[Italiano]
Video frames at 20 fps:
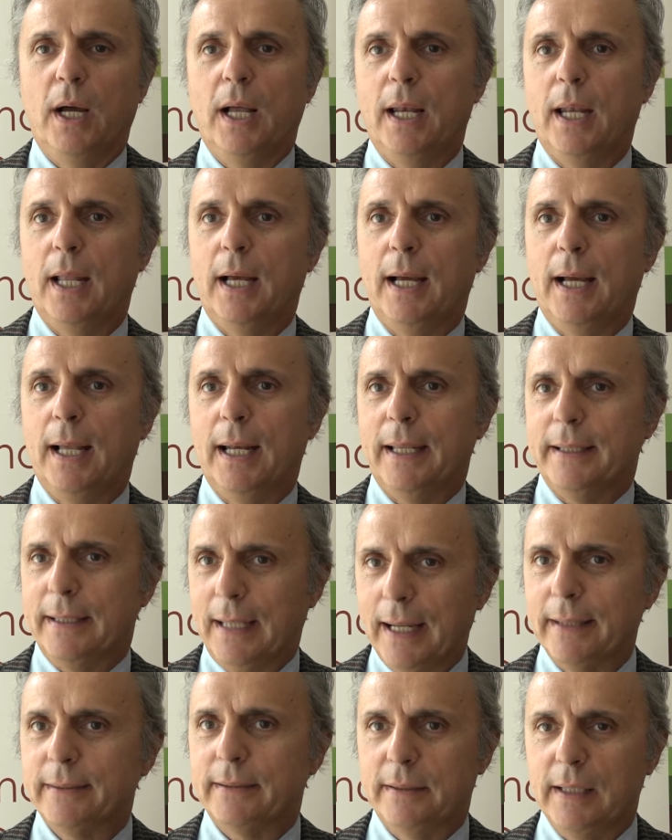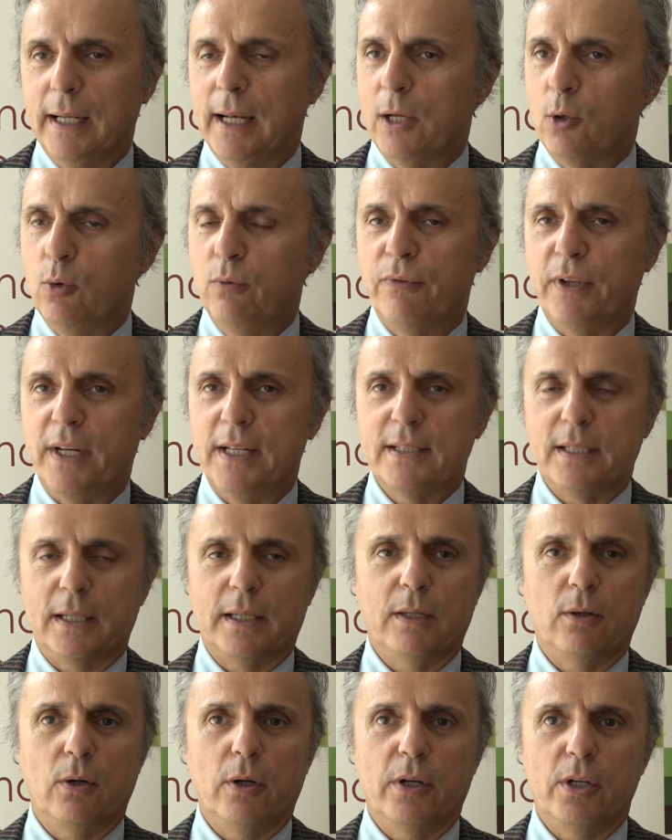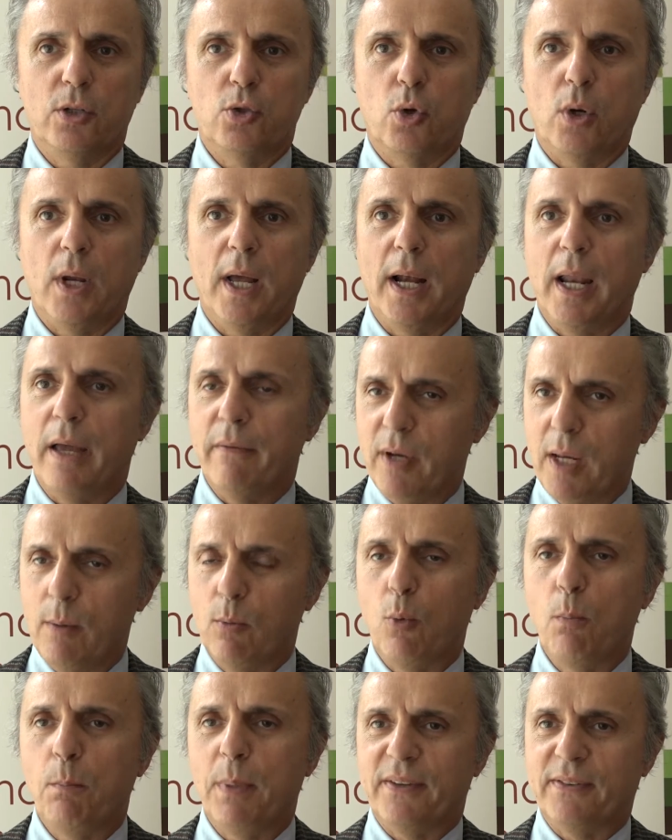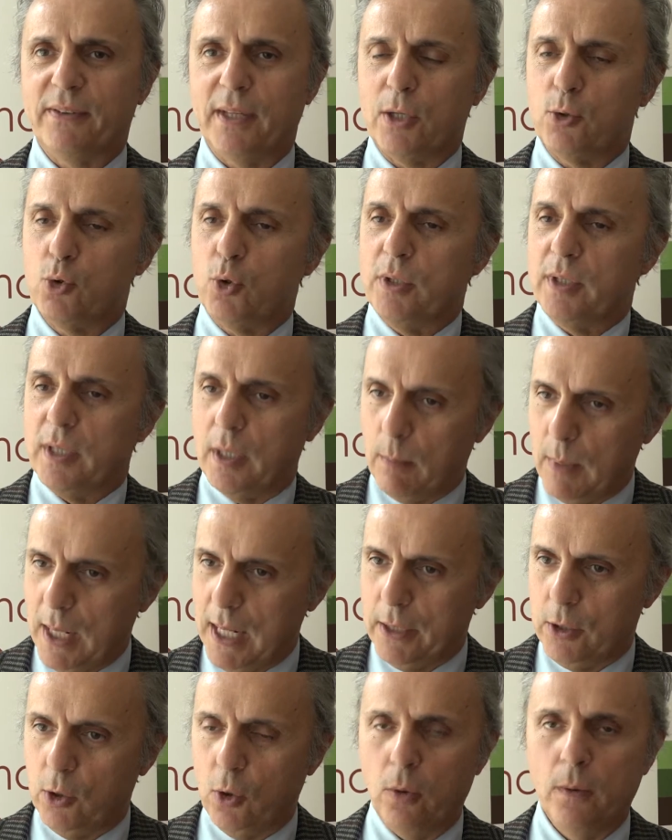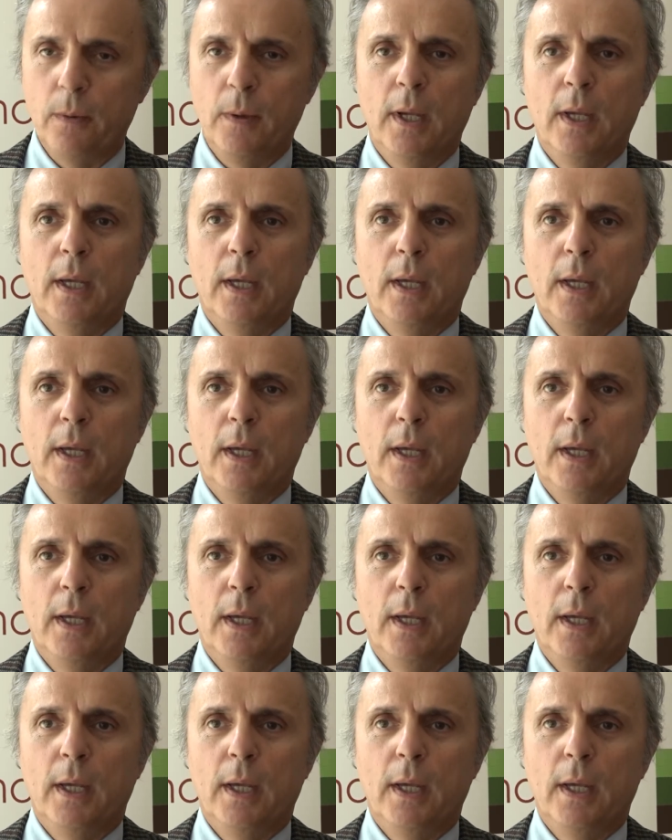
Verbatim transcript: alla, alla data della conferenza agricola regionale. Avremo un passaggio intermedio